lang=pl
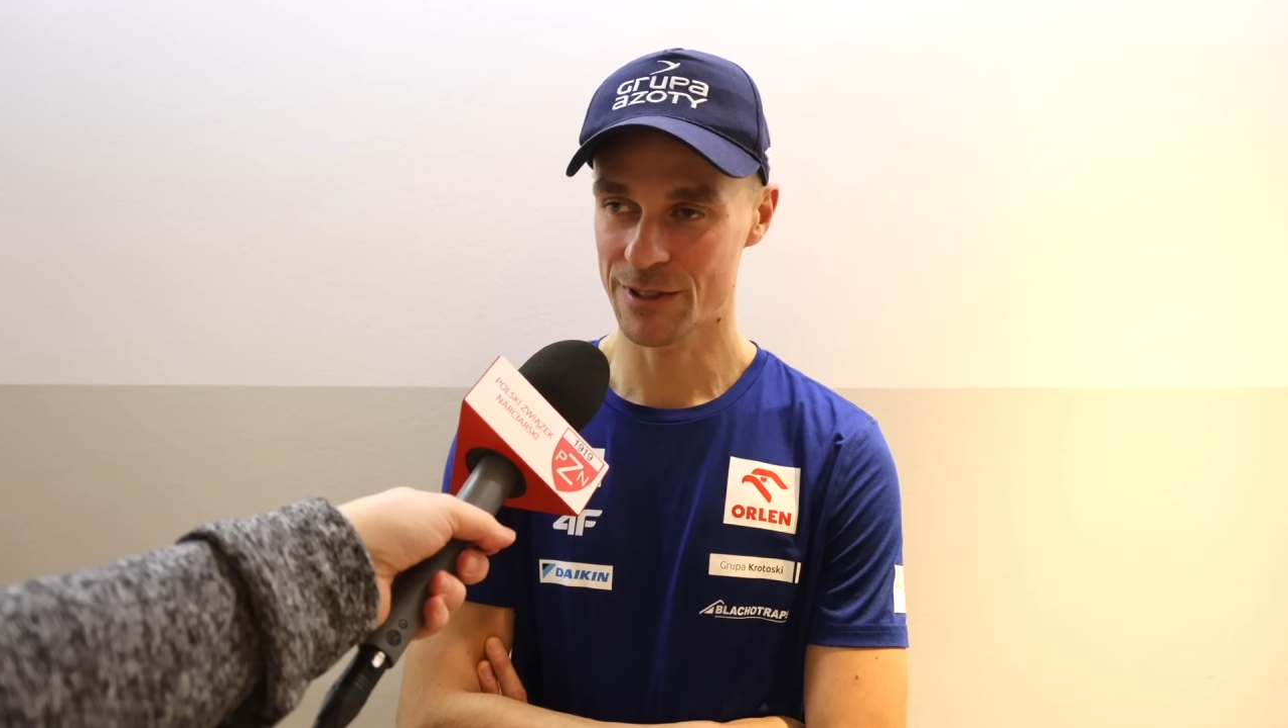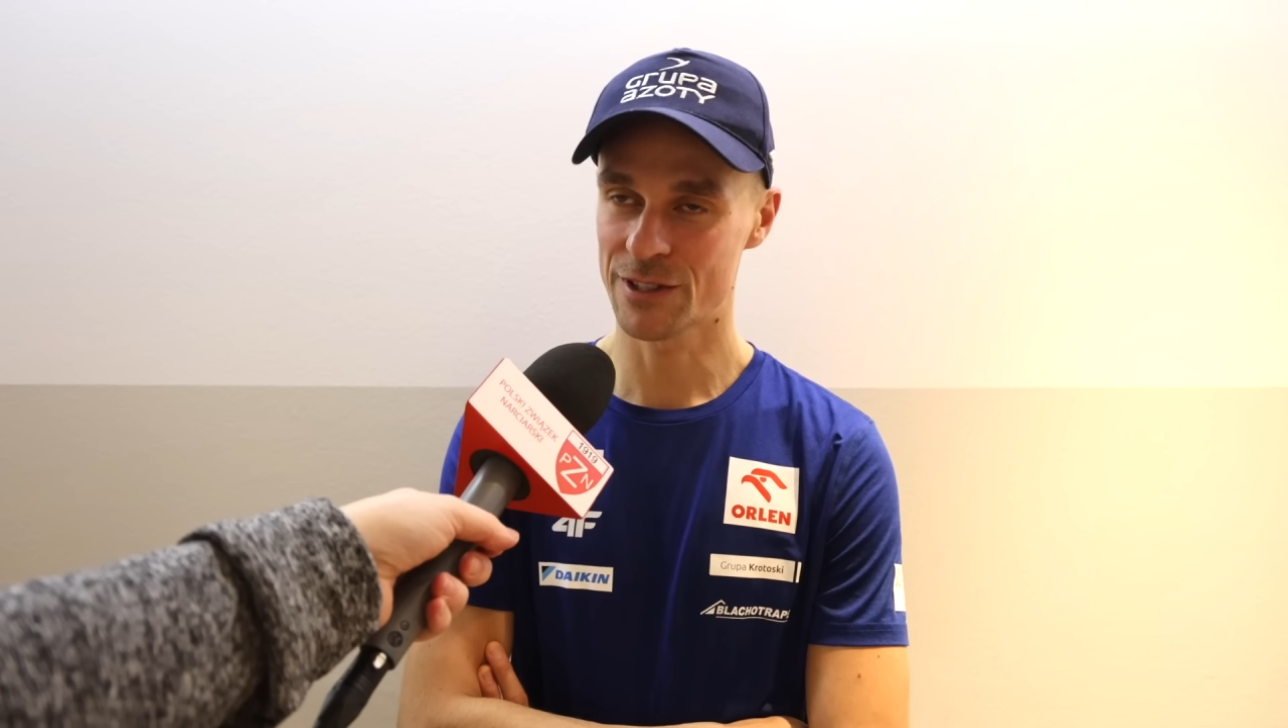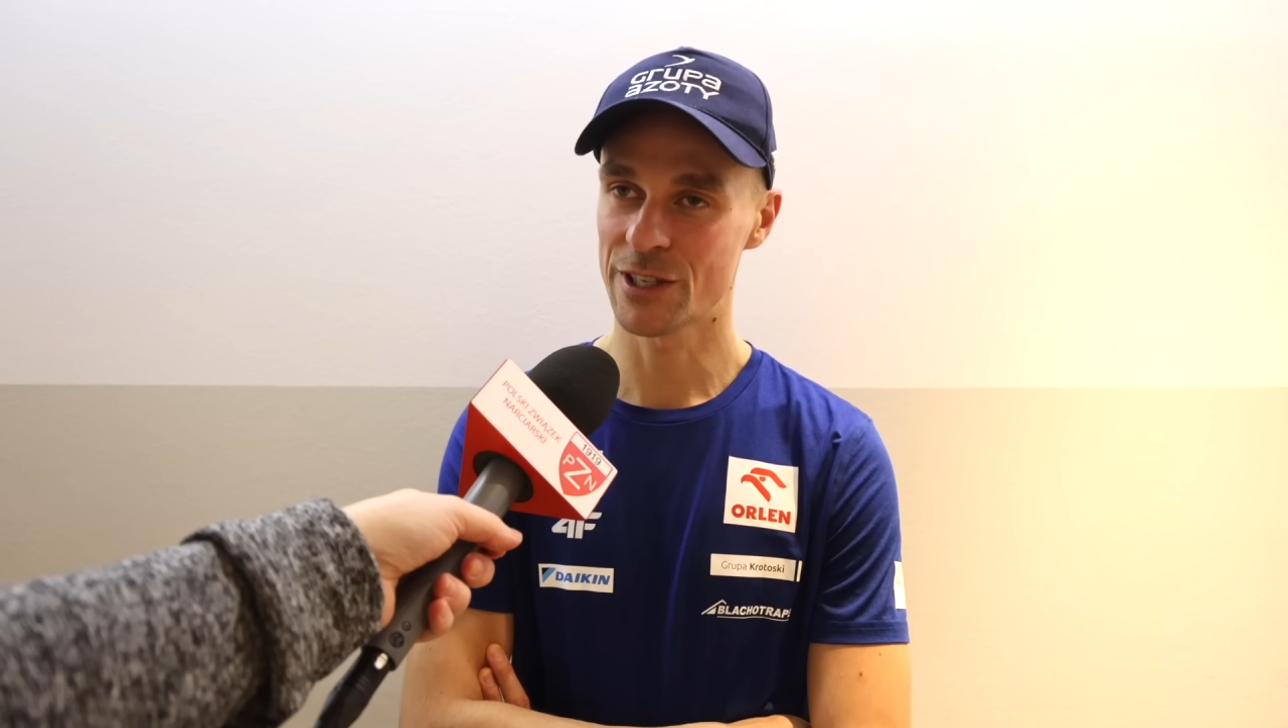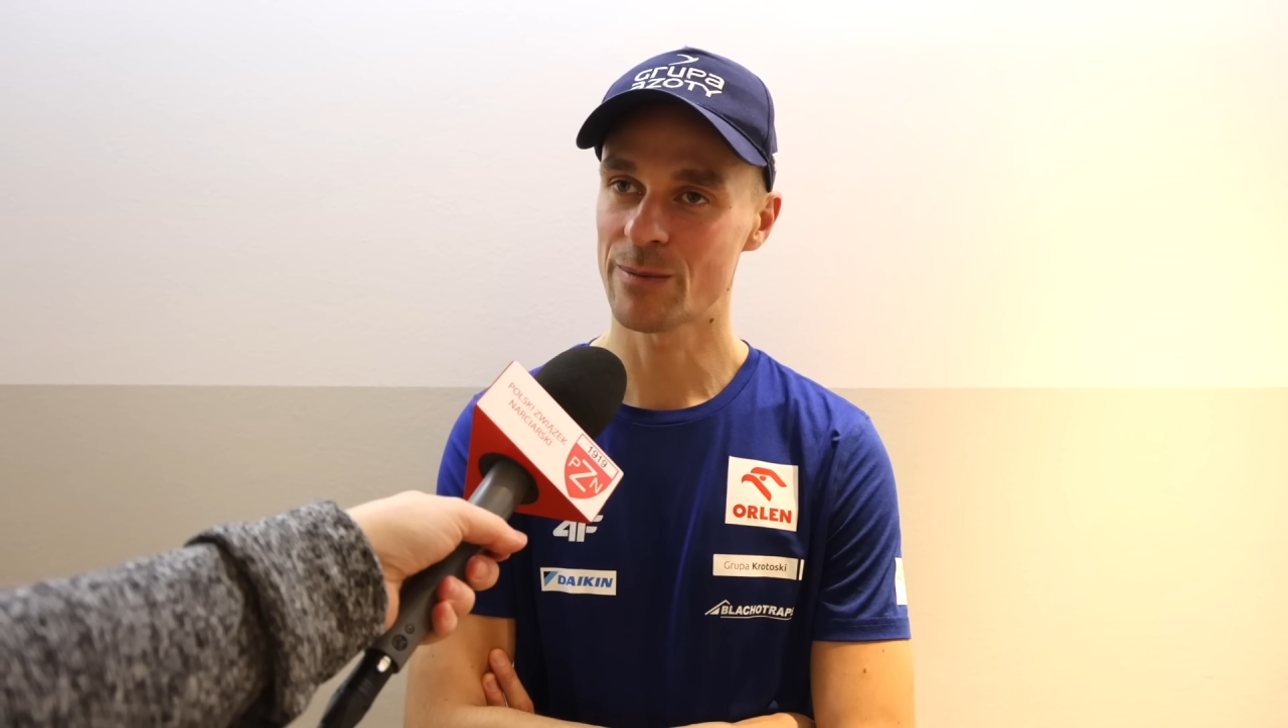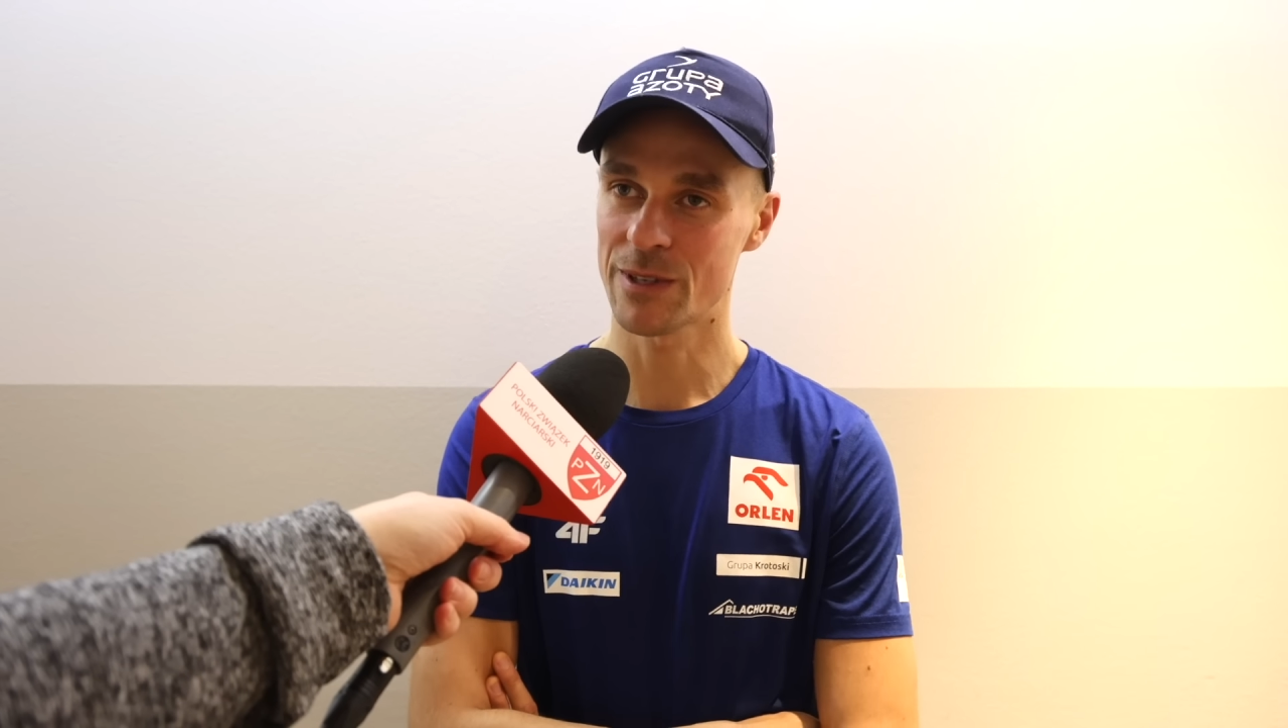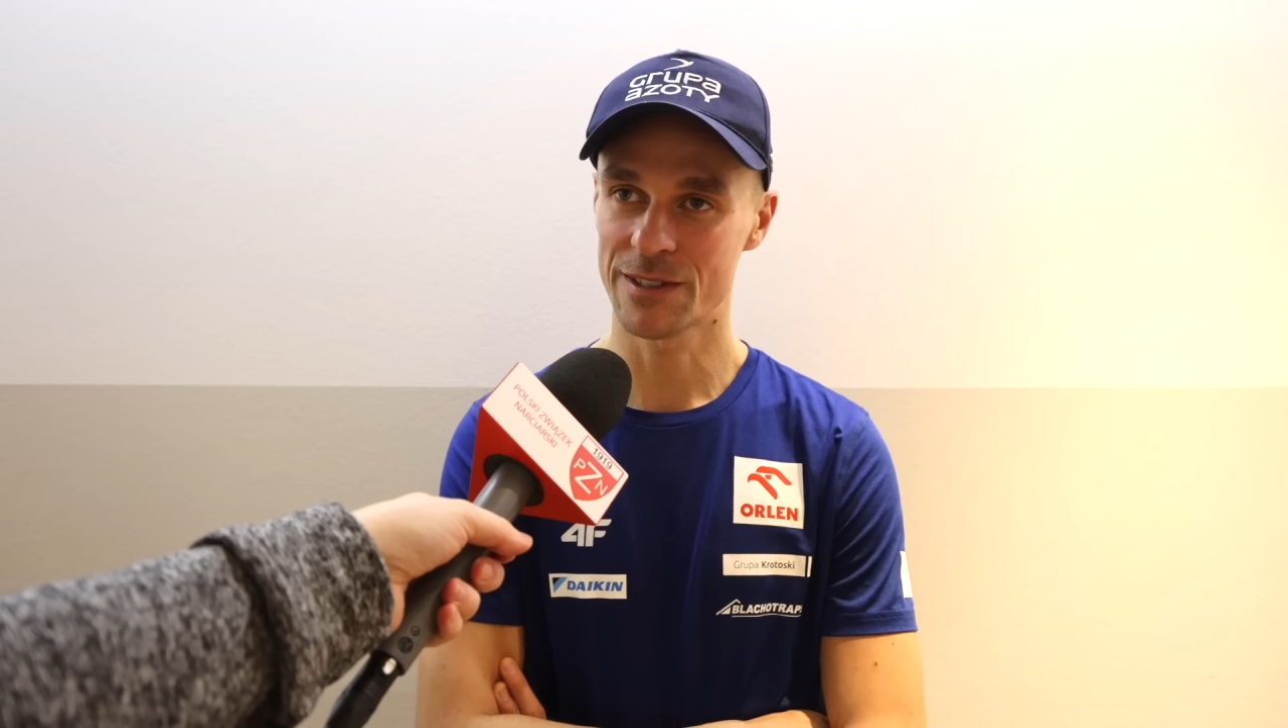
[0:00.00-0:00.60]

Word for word: czerpać